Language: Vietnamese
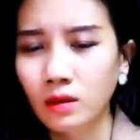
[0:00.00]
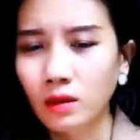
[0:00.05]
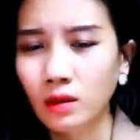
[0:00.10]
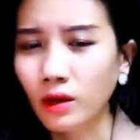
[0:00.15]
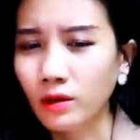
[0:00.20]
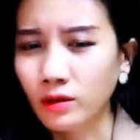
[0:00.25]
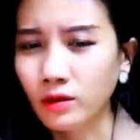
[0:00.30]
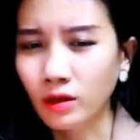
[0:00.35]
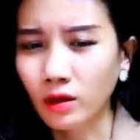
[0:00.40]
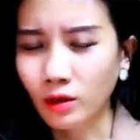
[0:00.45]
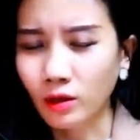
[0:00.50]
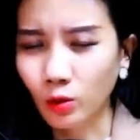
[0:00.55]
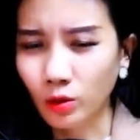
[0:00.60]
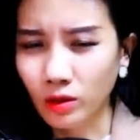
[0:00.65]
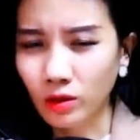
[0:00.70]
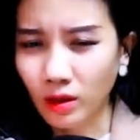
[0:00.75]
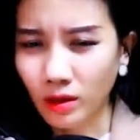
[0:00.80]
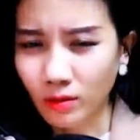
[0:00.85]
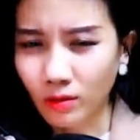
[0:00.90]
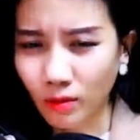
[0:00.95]
Thật sự là tôi
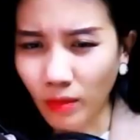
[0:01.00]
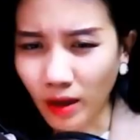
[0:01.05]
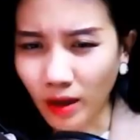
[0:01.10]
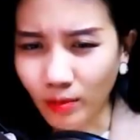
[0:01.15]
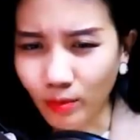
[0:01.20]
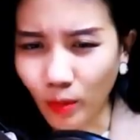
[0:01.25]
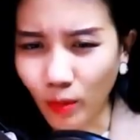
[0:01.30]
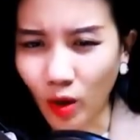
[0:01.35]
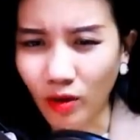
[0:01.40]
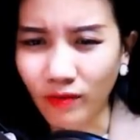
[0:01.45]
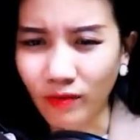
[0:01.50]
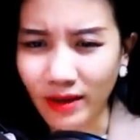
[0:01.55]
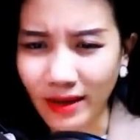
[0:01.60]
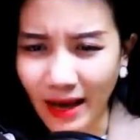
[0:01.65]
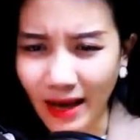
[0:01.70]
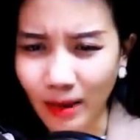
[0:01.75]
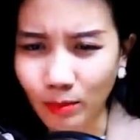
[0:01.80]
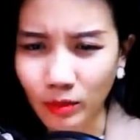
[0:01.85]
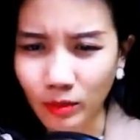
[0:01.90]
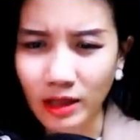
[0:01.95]
rất mệt mỏi và
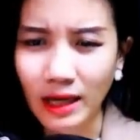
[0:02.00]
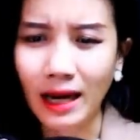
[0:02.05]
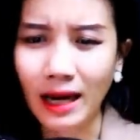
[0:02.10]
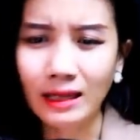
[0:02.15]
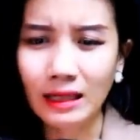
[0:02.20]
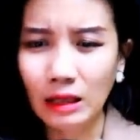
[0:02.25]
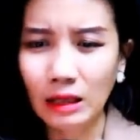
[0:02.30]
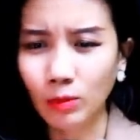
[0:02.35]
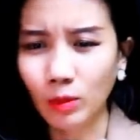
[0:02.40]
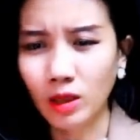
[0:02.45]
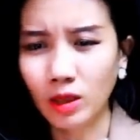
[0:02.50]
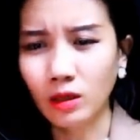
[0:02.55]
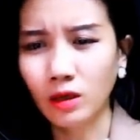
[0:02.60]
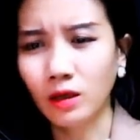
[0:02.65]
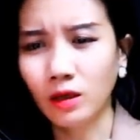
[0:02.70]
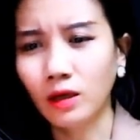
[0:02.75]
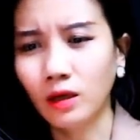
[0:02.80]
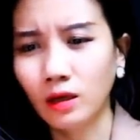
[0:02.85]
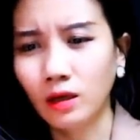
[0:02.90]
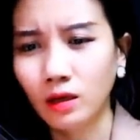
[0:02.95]
nham chán khi mà đứng
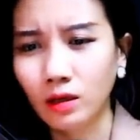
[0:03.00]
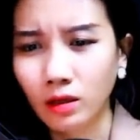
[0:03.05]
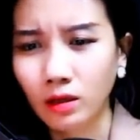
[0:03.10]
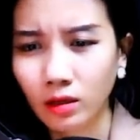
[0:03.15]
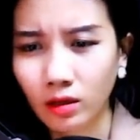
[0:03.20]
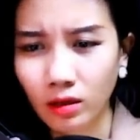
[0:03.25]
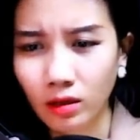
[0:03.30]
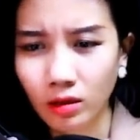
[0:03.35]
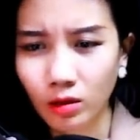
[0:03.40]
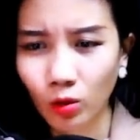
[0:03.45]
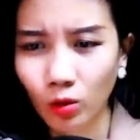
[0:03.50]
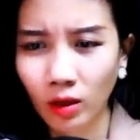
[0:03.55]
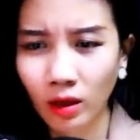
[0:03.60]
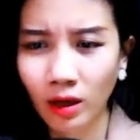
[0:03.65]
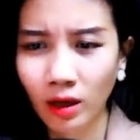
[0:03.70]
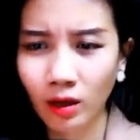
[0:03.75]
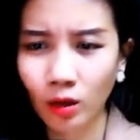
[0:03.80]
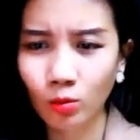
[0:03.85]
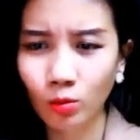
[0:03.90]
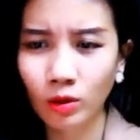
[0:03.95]
ở đây Tôi nghĩ
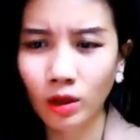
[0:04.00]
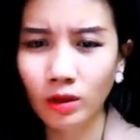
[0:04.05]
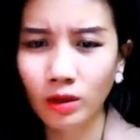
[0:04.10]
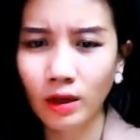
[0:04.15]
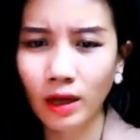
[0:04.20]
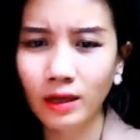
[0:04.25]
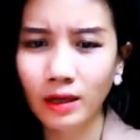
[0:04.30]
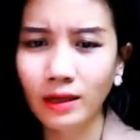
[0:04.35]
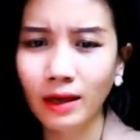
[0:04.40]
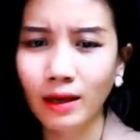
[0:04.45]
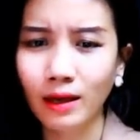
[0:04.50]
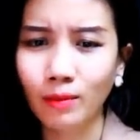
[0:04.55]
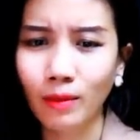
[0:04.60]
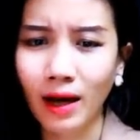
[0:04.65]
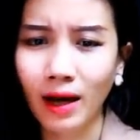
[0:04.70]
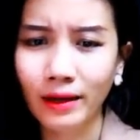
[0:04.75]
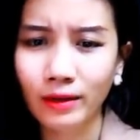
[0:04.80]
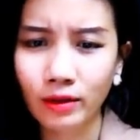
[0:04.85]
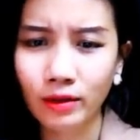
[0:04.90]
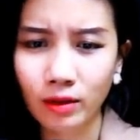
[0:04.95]
là không cần đến ngày
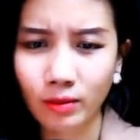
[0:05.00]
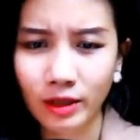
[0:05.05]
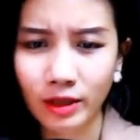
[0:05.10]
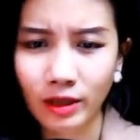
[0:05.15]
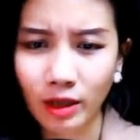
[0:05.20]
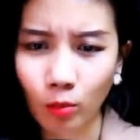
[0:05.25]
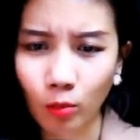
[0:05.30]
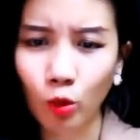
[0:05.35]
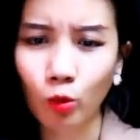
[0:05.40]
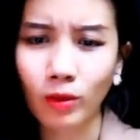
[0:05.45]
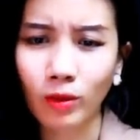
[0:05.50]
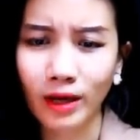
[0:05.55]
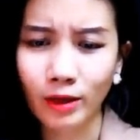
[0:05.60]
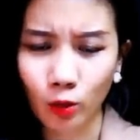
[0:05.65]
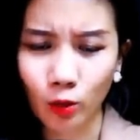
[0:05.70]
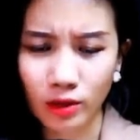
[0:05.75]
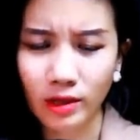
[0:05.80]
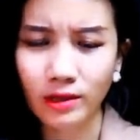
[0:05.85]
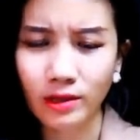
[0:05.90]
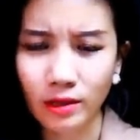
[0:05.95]
mai nữa Mà trong hôm nay
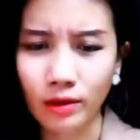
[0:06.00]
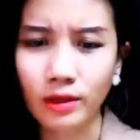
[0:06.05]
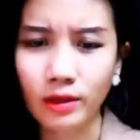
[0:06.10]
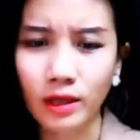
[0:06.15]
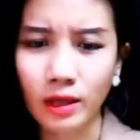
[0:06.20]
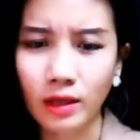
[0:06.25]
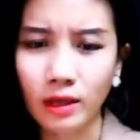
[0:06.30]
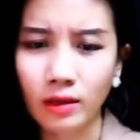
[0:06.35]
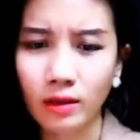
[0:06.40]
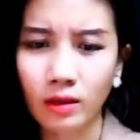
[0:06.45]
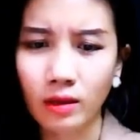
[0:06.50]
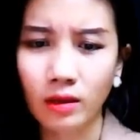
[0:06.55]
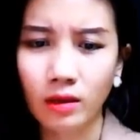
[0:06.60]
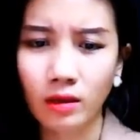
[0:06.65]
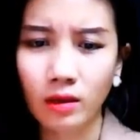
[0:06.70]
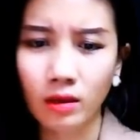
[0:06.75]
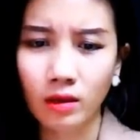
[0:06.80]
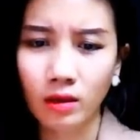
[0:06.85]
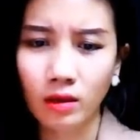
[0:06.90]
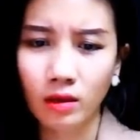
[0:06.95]
tôi sẽ rời đi
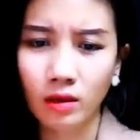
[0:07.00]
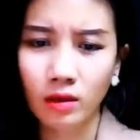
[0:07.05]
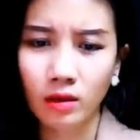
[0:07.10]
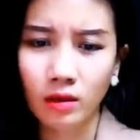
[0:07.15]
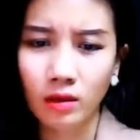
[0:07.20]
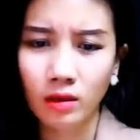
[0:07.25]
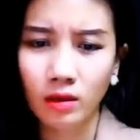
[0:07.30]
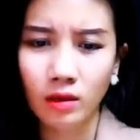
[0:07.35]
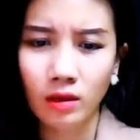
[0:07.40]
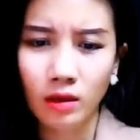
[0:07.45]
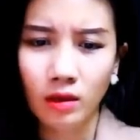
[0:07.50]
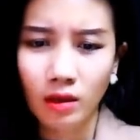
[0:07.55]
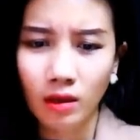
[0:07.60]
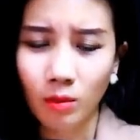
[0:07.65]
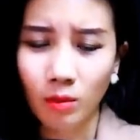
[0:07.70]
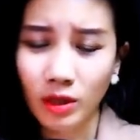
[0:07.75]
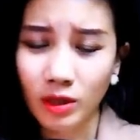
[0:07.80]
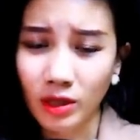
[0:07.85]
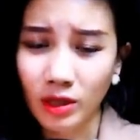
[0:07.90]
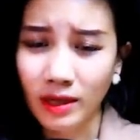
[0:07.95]

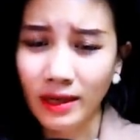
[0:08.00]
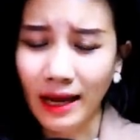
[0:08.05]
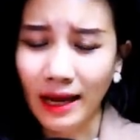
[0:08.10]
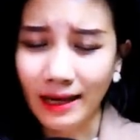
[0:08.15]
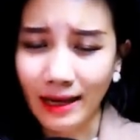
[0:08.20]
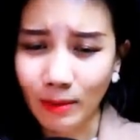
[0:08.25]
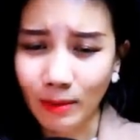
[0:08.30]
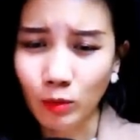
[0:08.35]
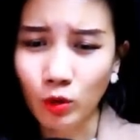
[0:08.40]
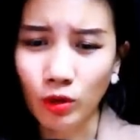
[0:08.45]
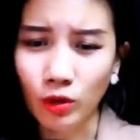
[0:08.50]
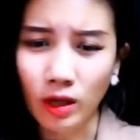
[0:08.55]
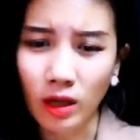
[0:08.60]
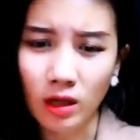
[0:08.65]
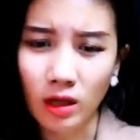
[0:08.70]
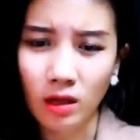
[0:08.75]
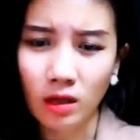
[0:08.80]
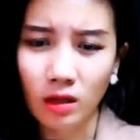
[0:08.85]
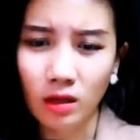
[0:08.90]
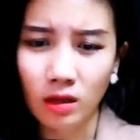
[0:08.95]
Mày diễn đạt lắm rồi
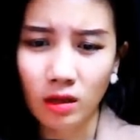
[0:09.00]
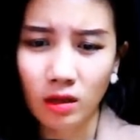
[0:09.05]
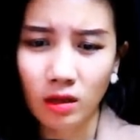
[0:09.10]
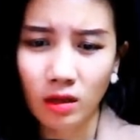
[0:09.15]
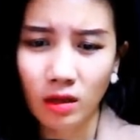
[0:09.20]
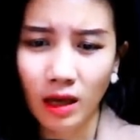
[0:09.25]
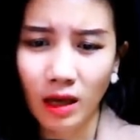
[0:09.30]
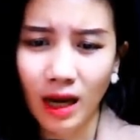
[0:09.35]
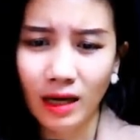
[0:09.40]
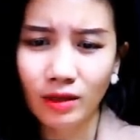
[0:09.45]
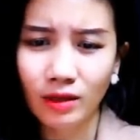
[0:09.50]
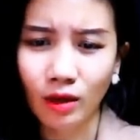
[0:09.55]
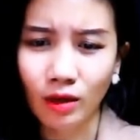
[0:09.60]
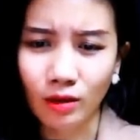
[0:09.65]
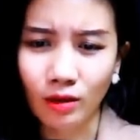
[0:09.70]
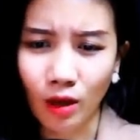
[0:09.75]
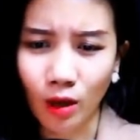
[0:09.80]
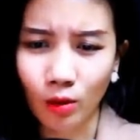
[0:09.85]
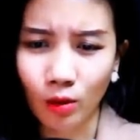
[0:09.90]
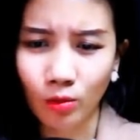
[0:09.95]
đấy. Ăn ở
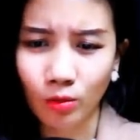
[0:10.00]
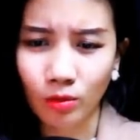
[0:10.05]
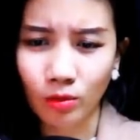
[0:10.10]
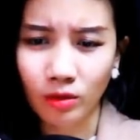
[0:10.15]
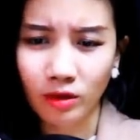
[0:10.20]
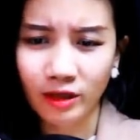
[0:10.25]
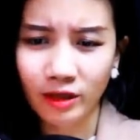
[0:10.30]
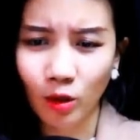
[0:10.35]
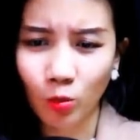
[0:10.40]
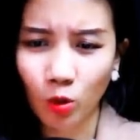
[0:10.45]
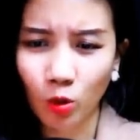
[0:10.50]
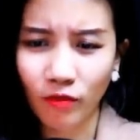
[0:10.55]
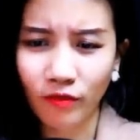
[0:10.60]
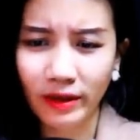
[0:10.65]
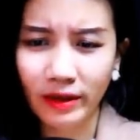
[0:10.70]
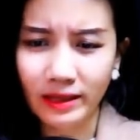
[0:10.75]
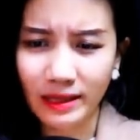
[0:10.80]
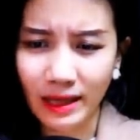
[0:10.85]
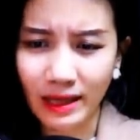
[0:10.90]
không? Không có việc